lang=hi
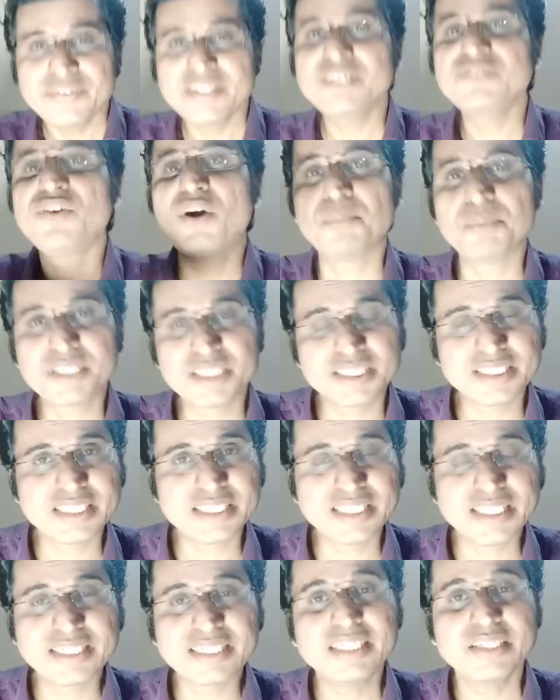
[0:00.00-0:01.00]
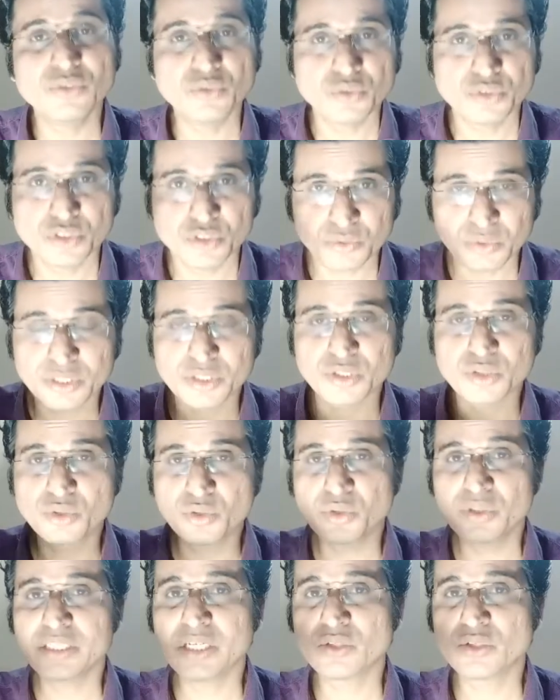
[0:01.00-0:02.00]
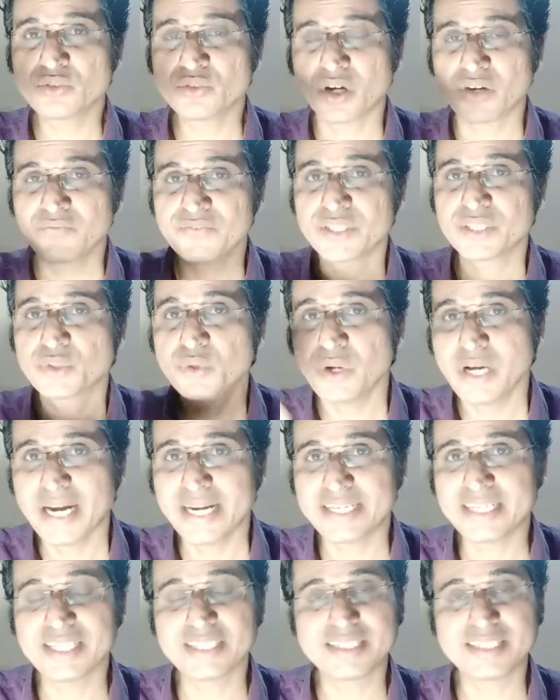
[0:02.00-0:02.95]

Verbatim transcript: इन्फॉर्मेशन दे देंगी उस सिचुएशन को या उस कॉन्फ्लिक्ट को हैंडल